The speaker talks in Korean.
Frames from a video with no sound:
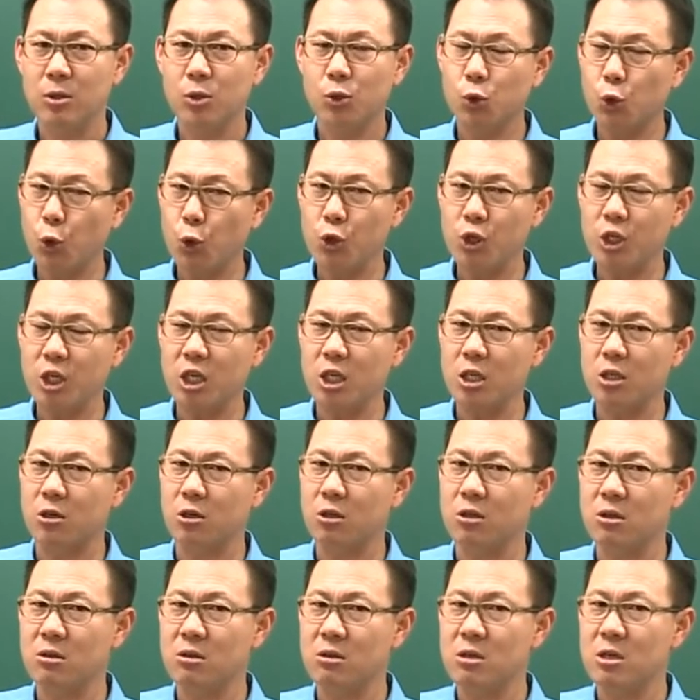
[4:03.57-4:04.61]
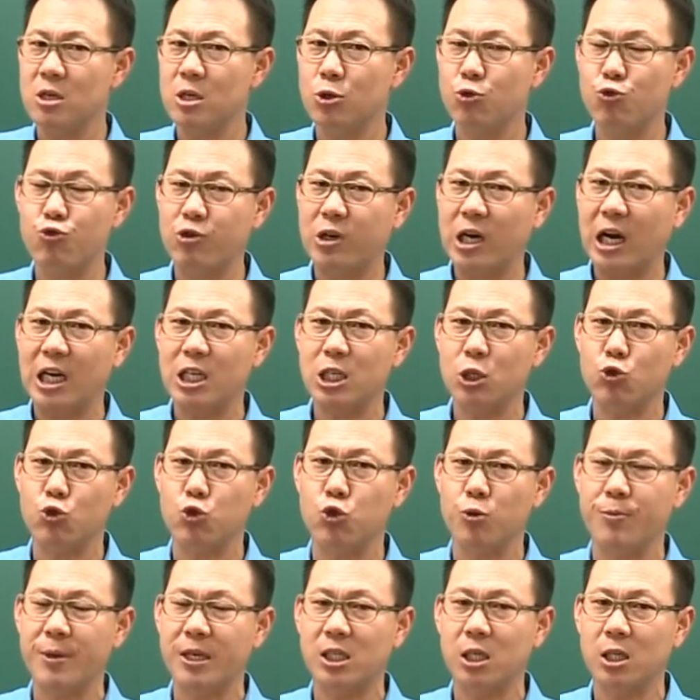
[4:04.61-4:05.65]
솔직히 저는 국가직
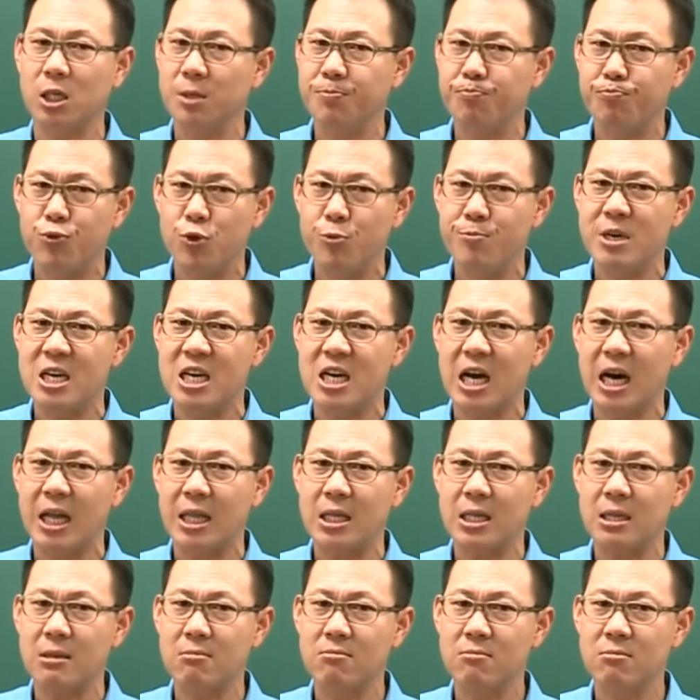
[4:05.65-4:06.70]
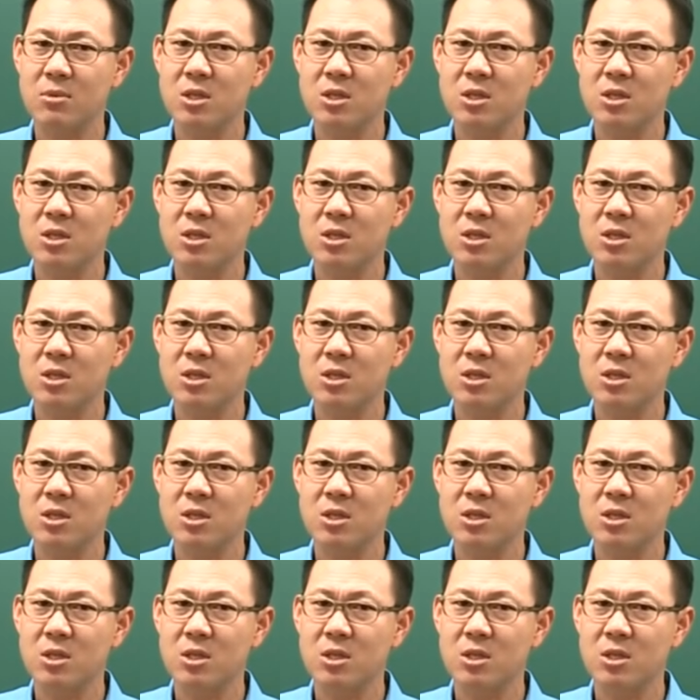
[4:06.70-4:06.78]
구급에서 그 부민간,